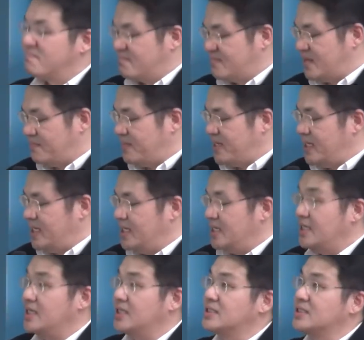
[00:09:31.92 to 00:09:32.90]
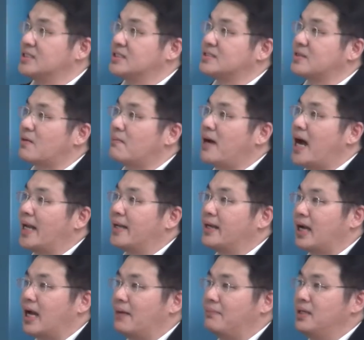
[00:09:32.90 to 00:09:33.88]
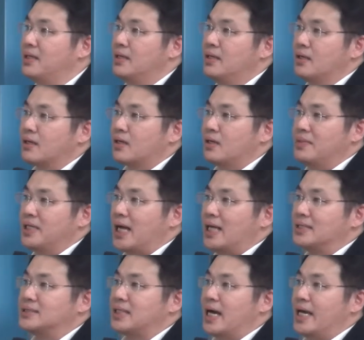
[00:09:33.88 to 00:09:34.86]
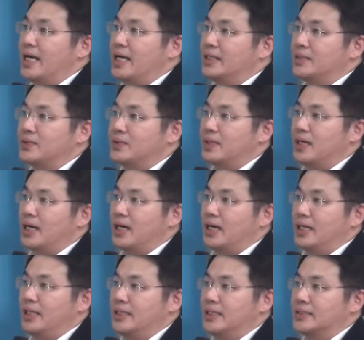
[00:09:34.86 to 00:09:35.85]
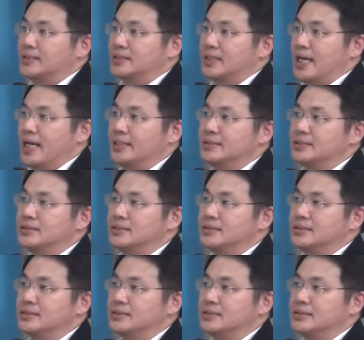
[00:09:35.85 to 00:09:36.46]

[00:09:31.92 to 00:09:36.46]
ในปีสองพันนะครับก็มีการใช้ไอตัว เอ็น